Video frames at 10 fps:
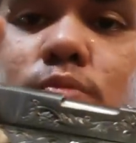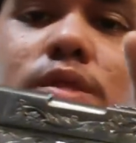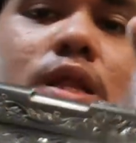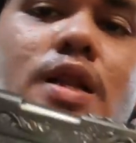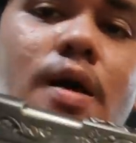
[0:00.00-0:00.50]
So,
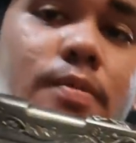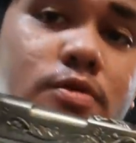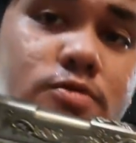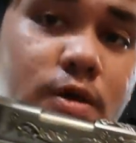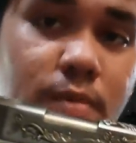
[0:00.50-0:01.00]
binili namin
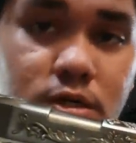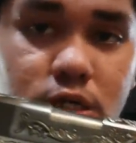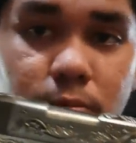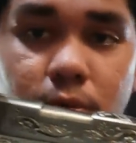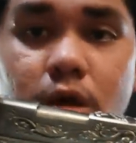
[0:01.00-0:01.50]
to sa ibang
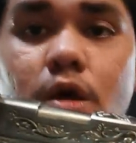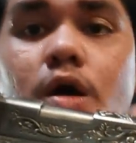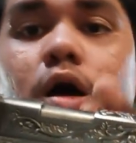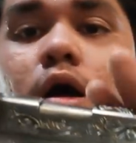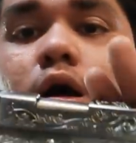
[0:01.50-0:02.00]
shop
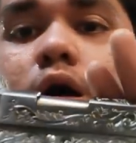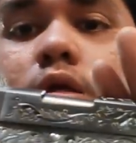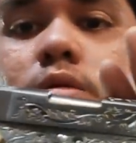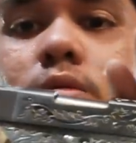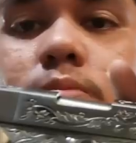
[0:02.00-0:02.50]
at uh,
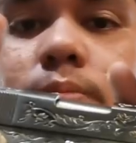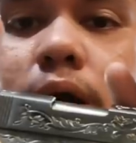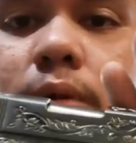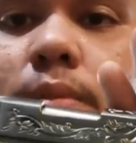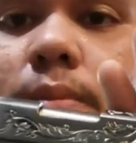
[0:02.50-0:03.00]

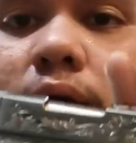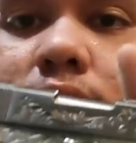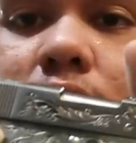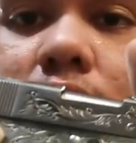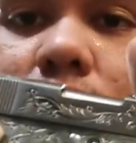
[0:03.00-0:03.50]
para
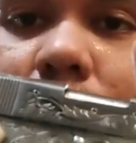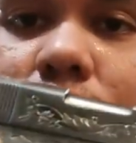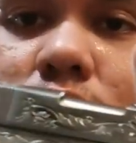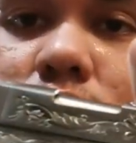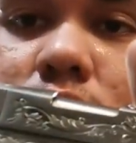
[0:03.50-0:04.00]
mabenta lang
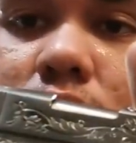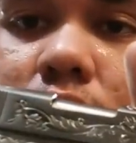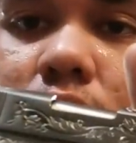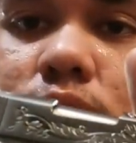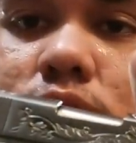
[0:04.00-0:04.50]
din, no? Kasi
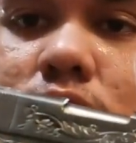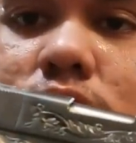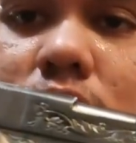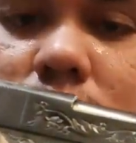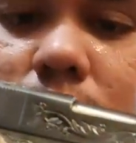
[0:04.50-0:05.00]
nagkakaubos sila ng
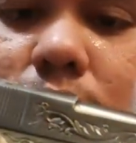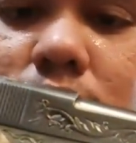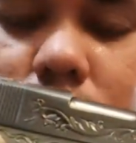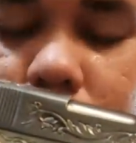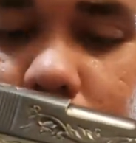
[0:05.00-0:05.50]
stocks ng
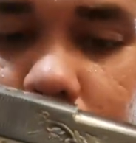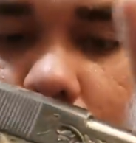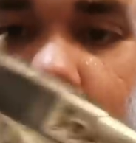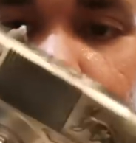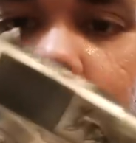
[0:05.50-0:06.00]
pistol.
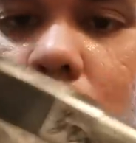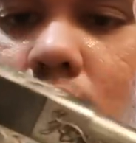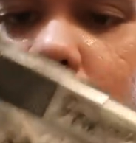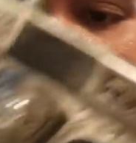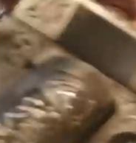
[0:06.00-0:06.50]
Uh,
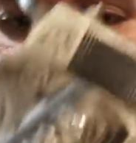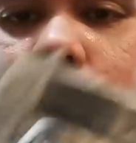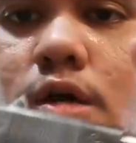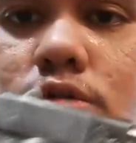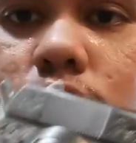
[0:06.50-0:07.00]
kaya yun.
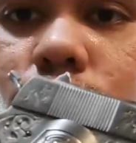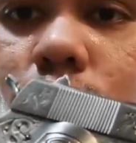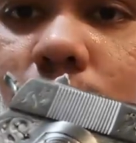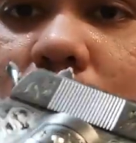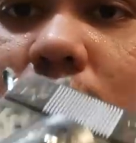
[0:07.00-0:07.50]
So,
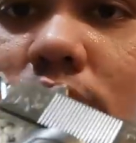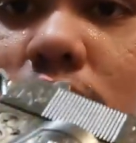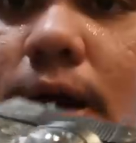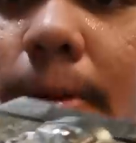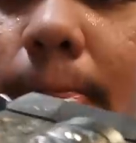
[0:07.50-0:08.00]
full metal
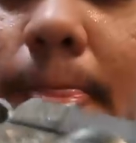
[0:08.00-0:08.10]
siya.